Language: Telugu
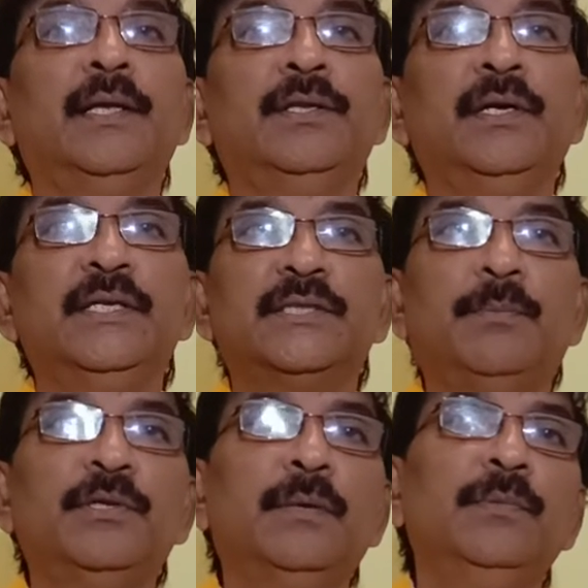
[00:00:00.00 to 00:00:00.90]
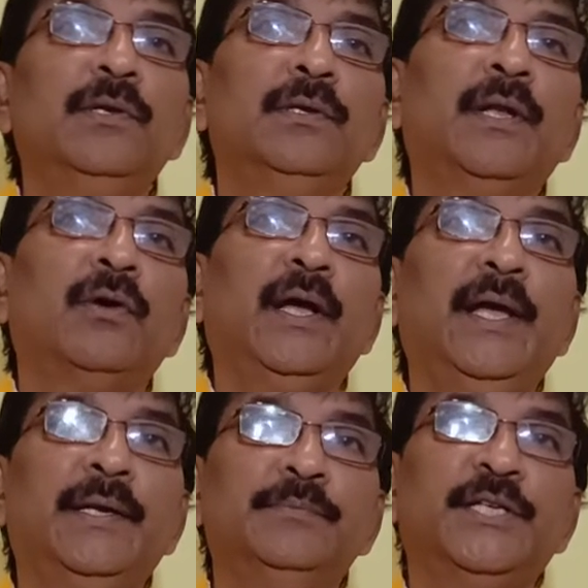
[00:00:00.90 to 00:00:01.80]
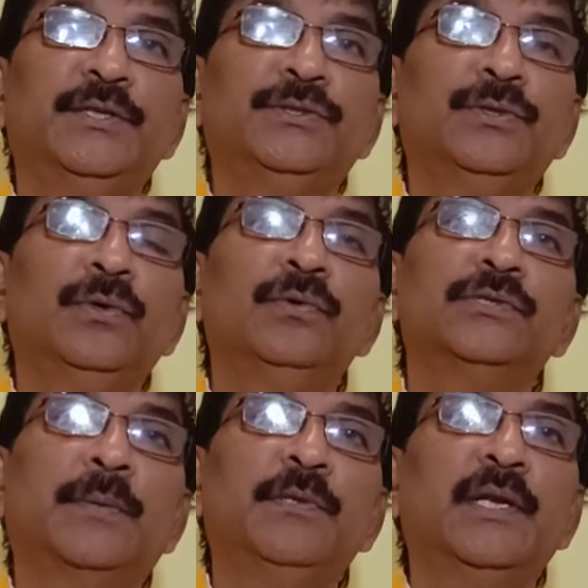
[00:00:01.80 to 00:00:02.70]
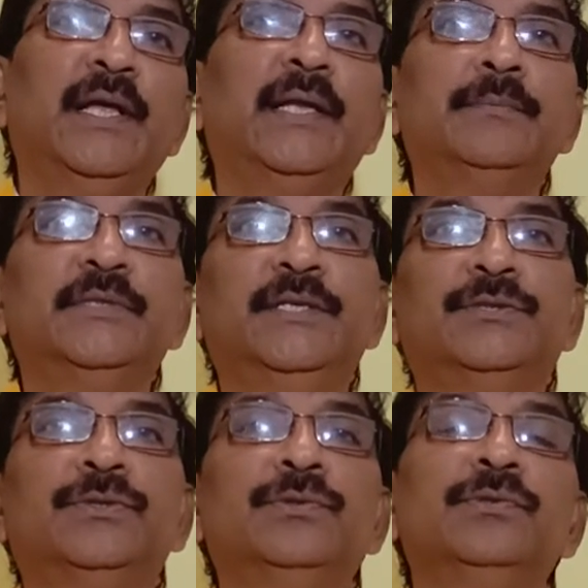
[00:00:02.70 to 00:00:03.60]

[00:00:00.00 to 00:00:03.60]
ఎందుకంటే సముద్రంలో నౌకాయానం చేయొచ్చు సముద్రయానం చేయొచ్చు